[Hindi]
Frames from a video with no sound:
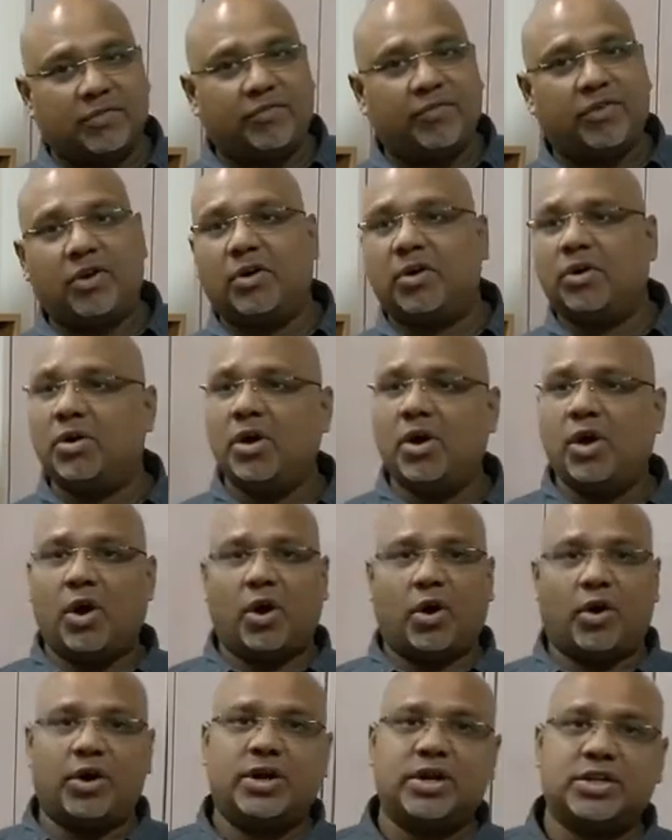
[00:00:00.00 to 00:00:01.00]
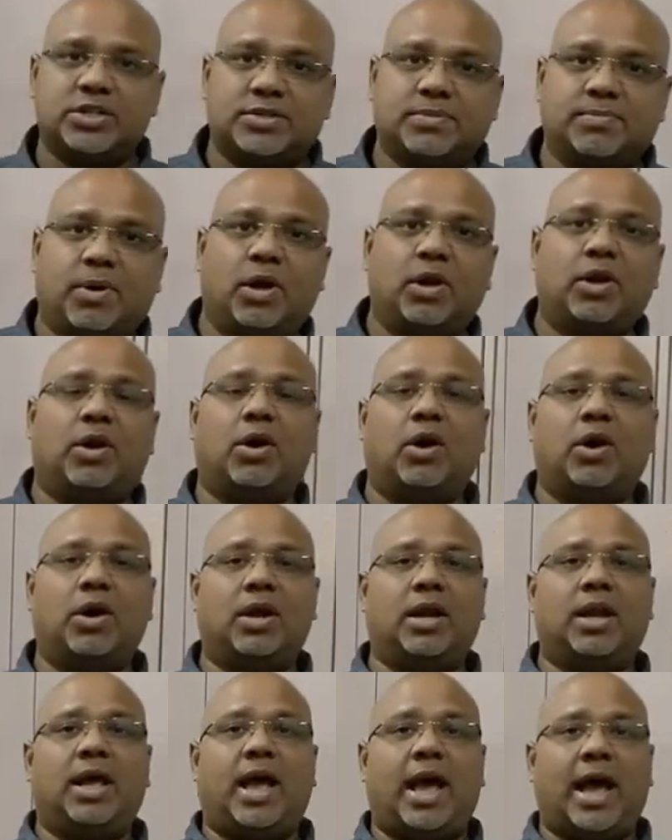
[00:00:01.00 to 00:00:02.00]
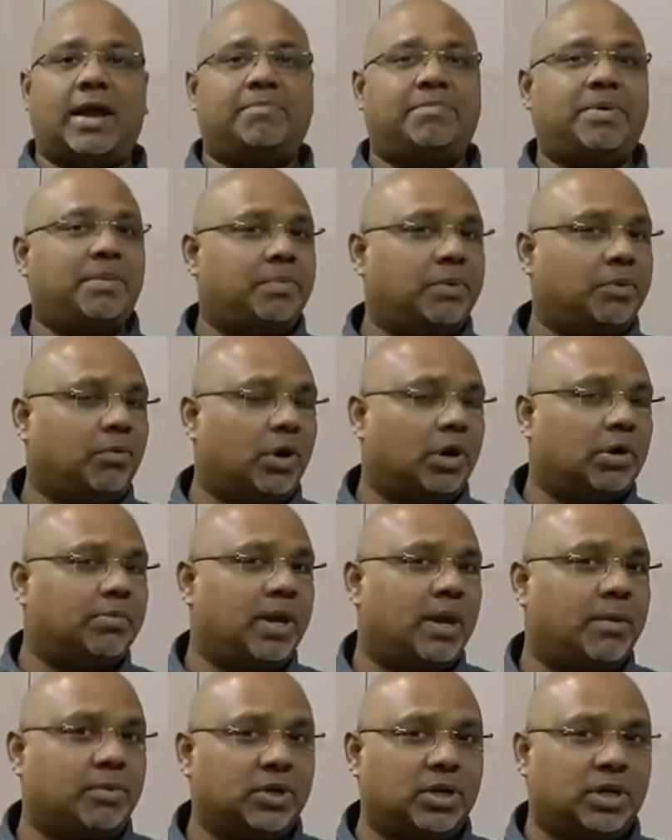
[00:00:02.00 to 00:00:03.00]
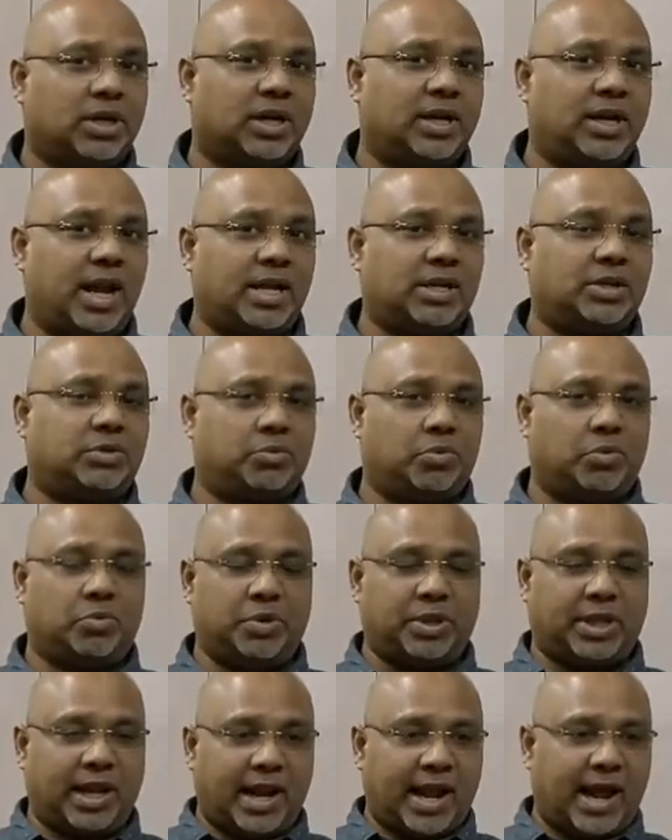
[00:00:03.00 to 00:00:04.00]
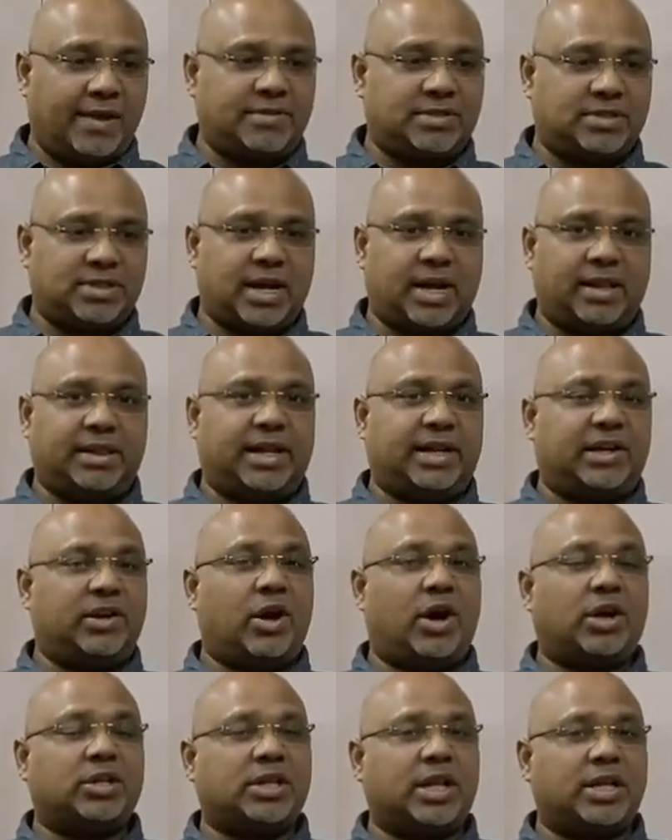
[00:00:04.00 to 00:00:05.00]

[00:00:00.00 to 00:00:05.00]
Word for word: बैठते हैं या छोटे हॉल में और लोग ऐसे जीवन शैली के संपर्क में आना चाहते हैं जिनकी जीवन